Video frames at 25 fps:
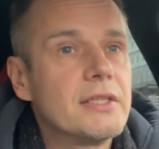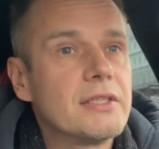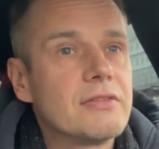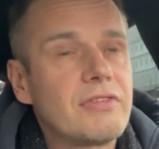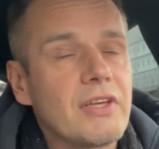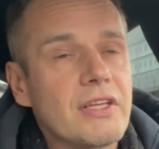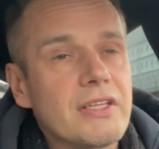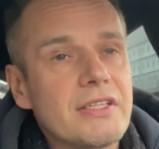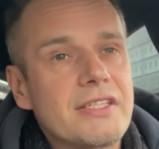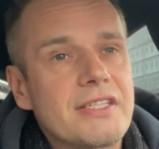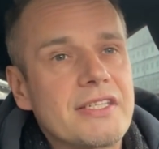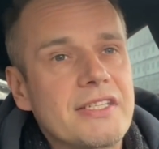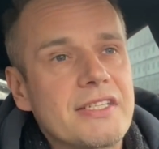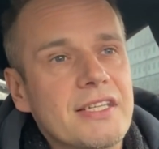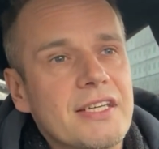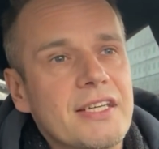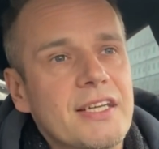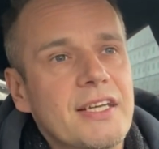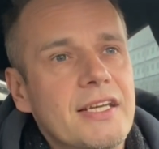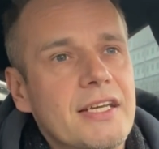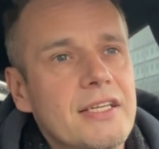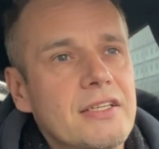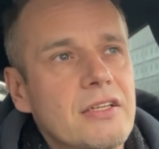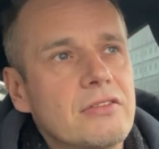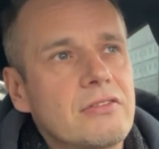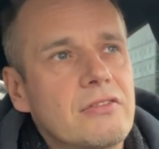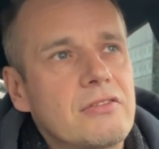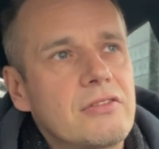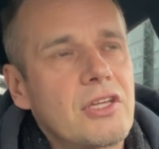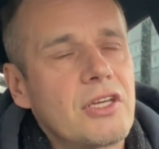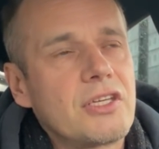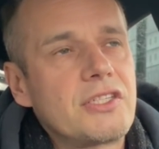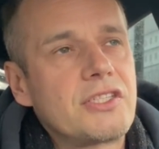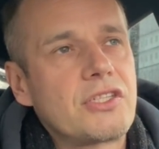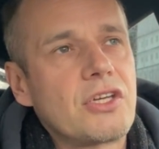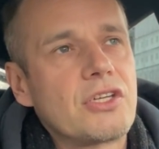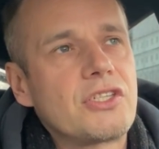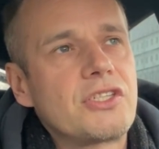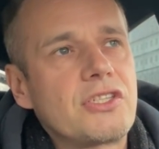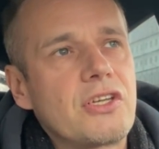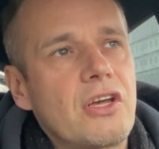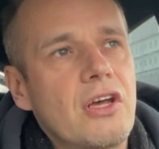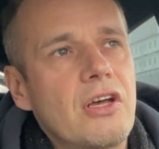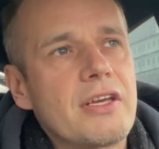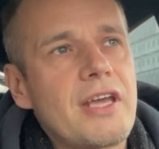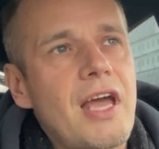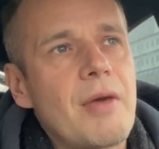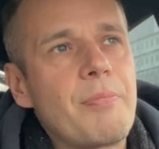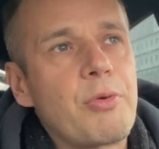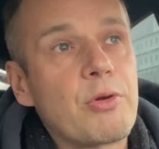więc yy, no, to jest coś,
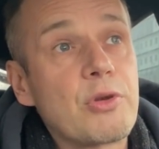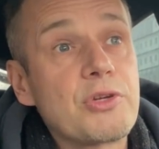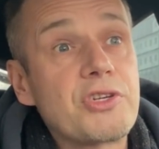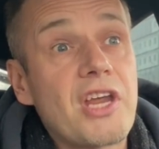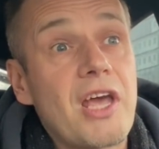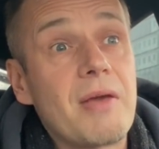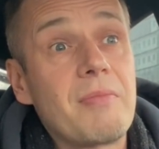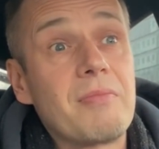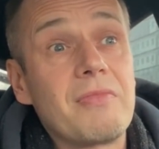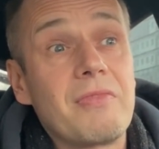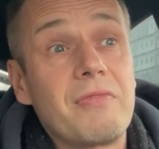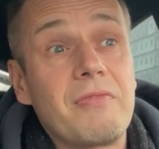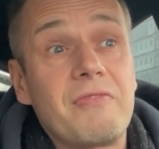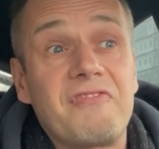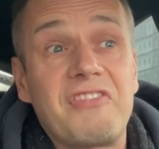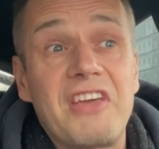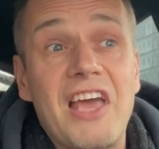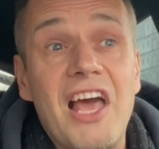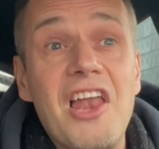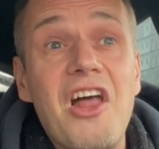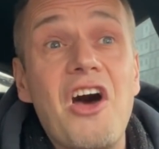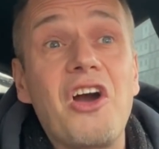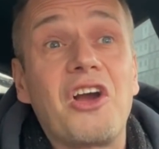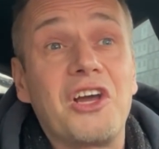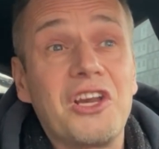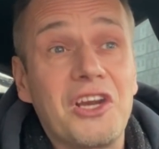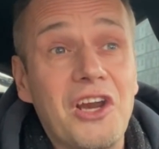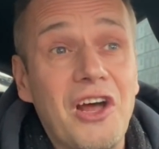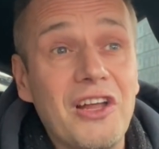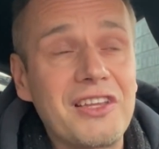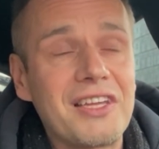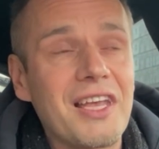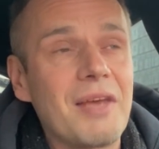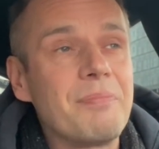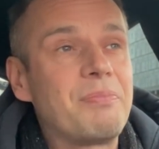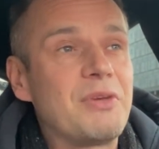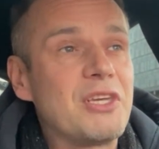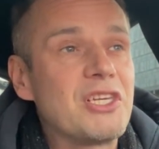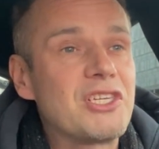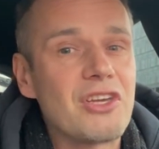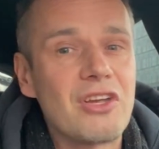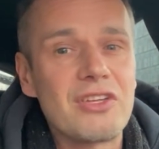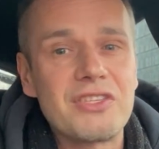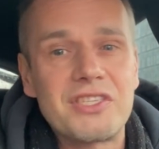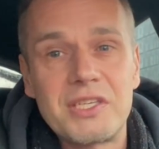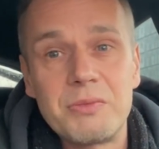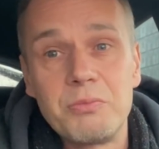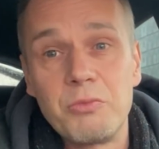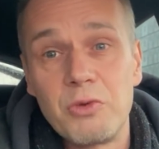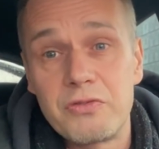co ja poruszałem wielokrotnie
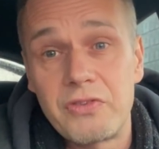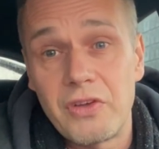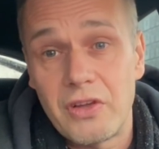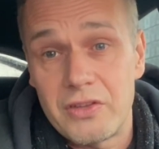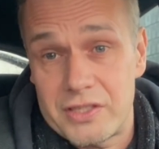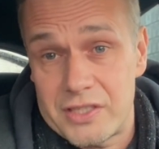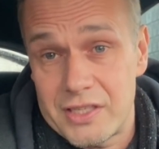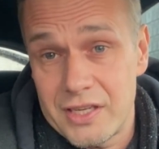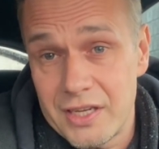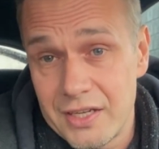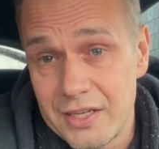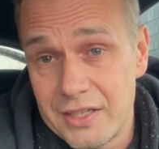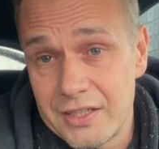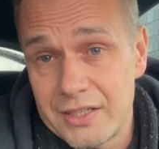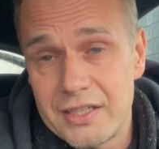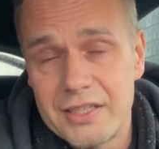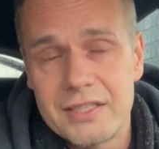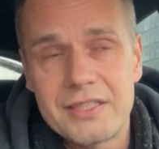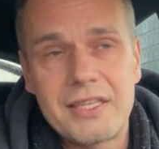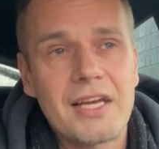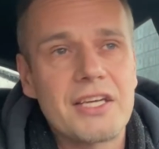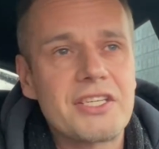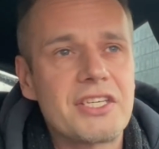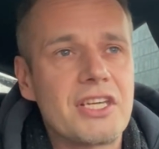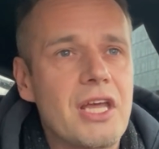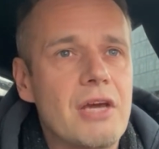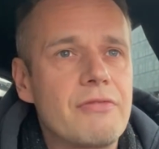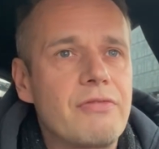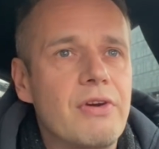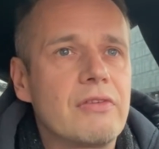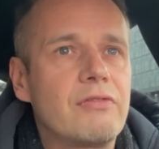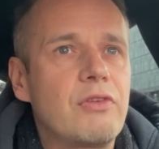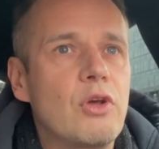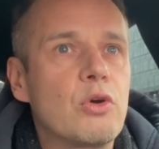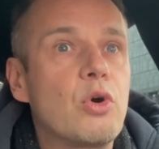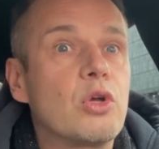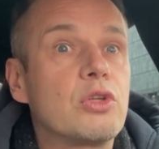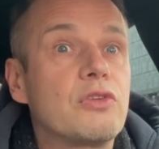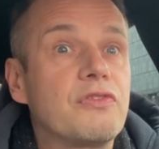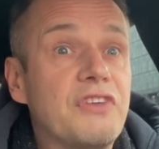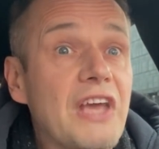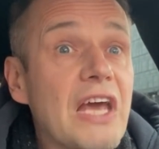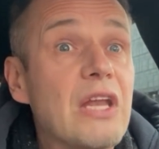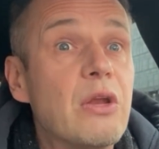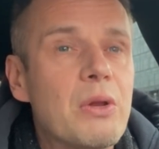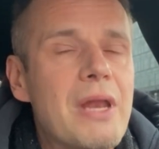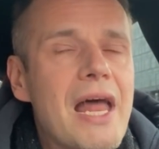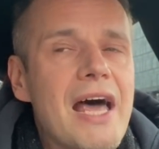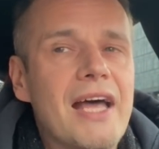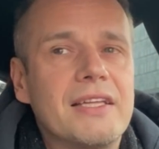pisząc i mówiąc yy, także na fan Vlogu od
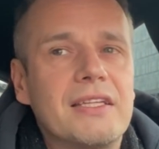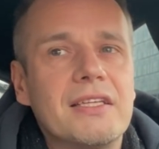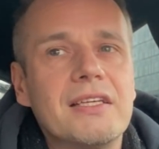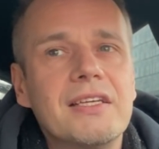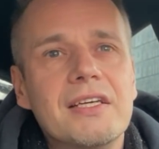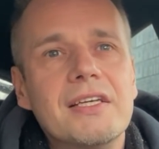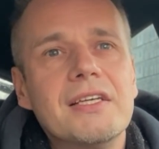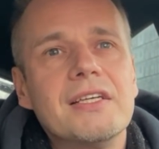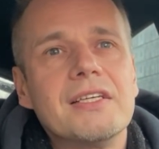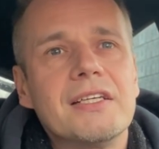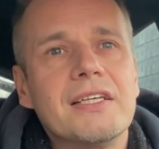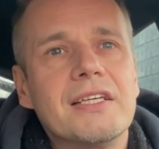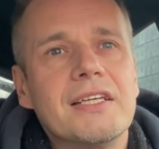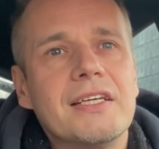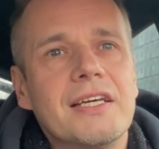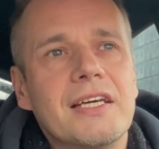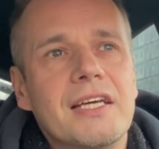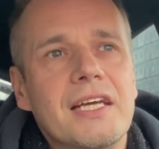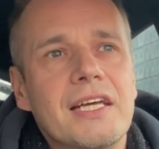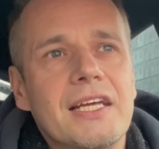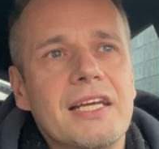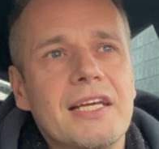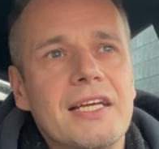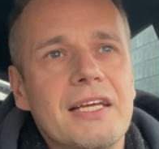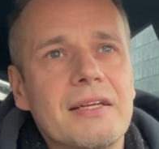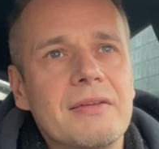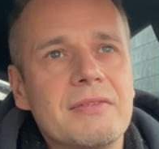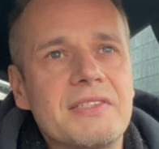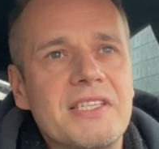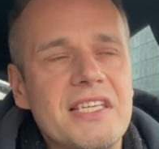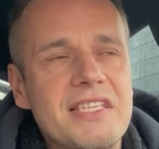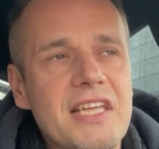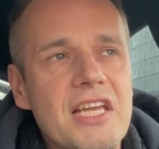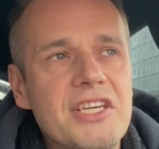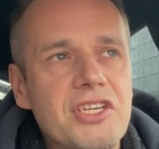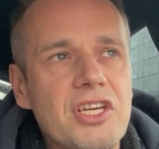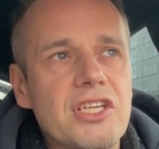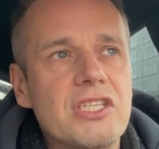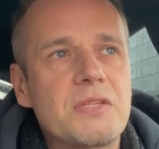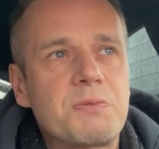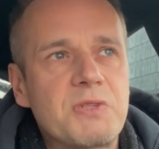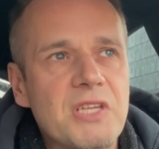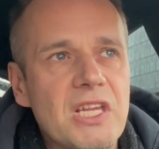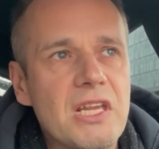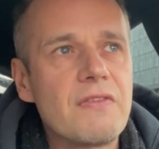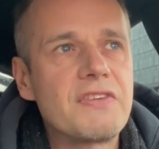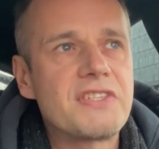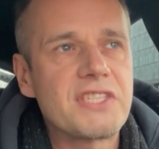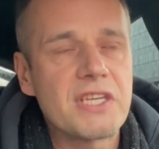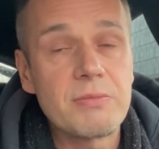wielu lat, zaznaczając
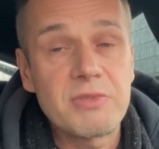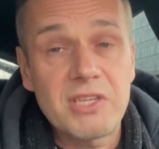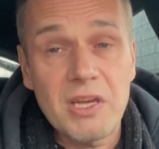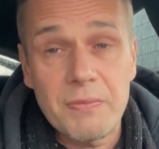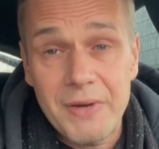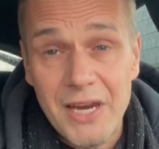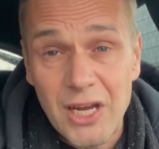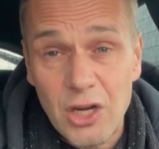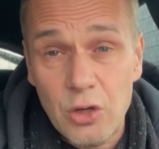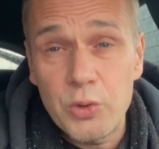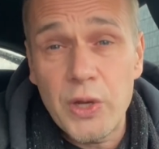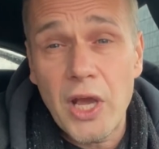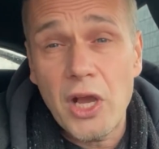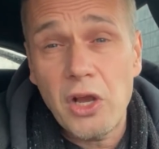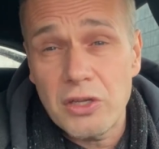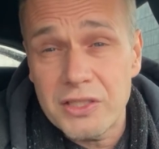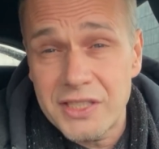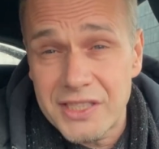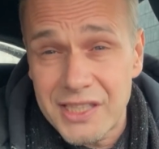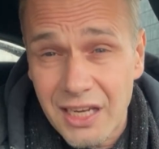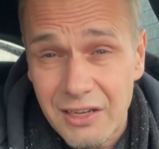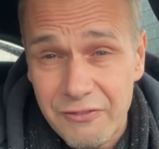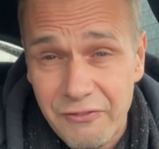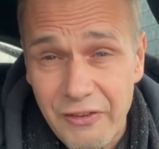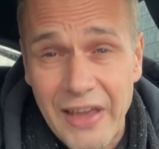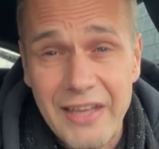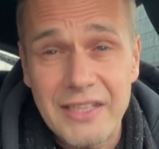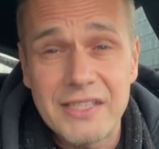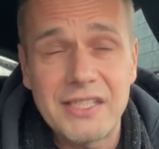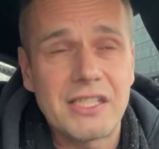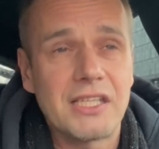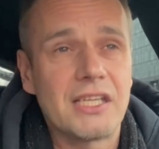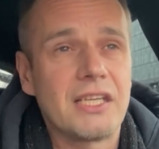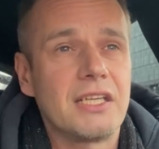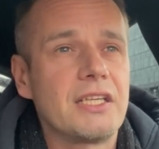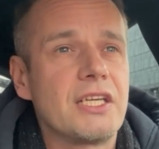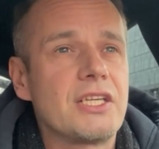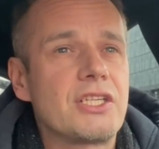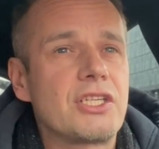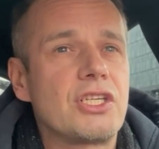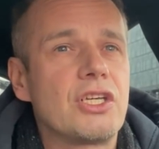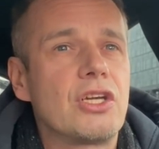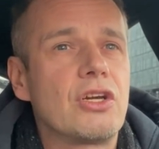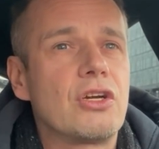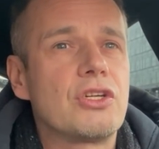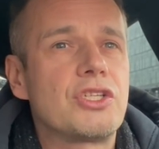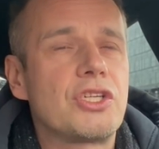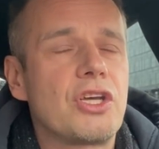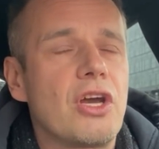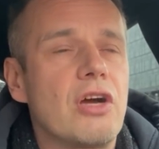przede wszystkim, że brakuje konsekwencji, jeśli
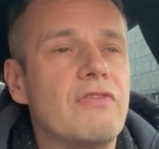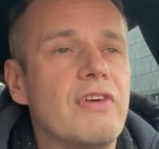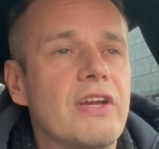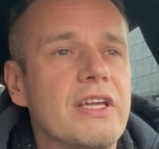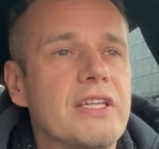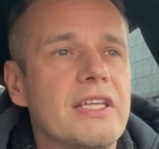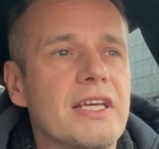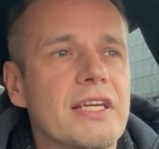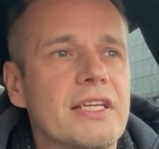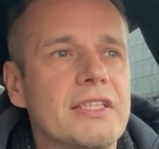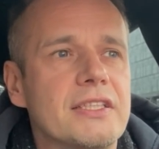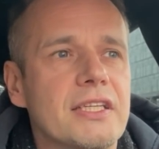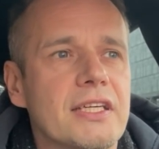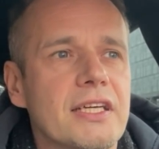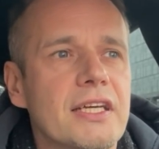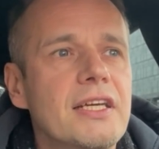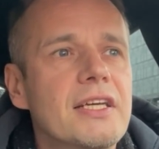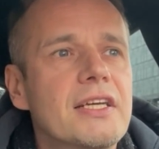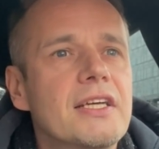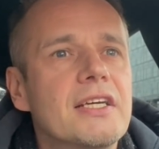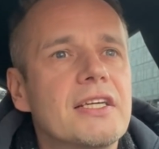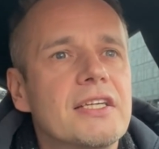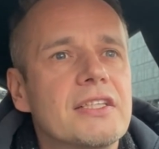chodzi o werdykty.